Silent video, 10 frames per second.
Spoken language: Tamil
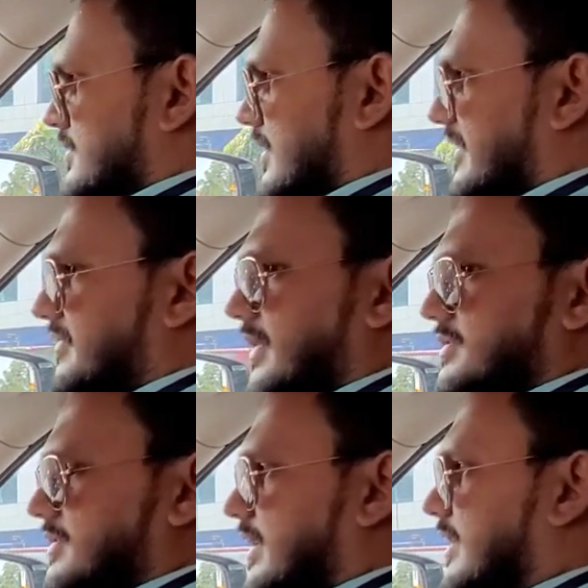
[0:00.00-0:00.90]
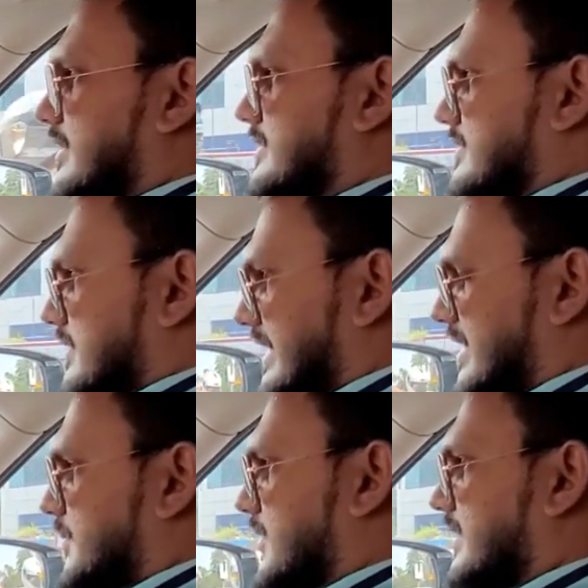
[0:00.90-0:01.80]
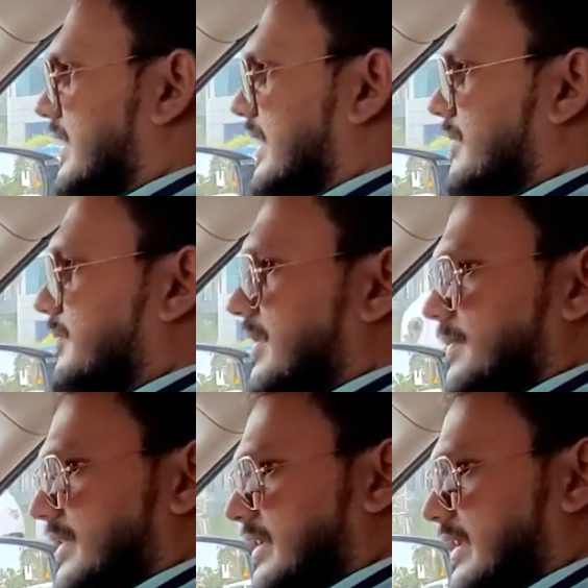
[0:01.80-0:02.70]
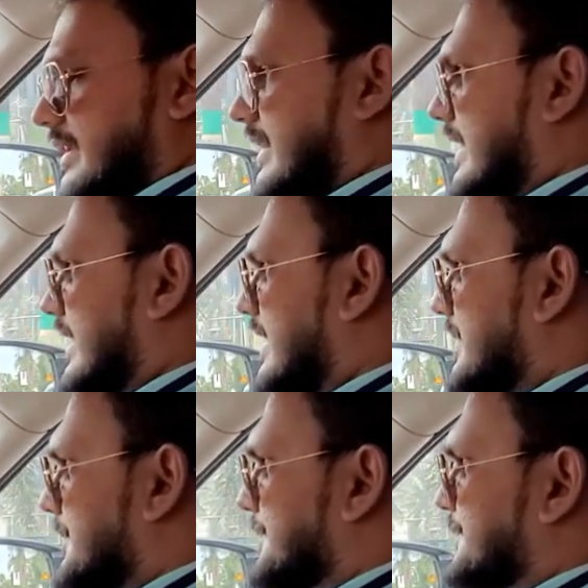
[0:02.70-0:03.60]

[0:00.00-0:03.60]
ஸோ லெஃப்டில் கொஞ்சம் கிட்ட போகிறதுனால பீப் வந்து நீங்கள் கேட்கலாம்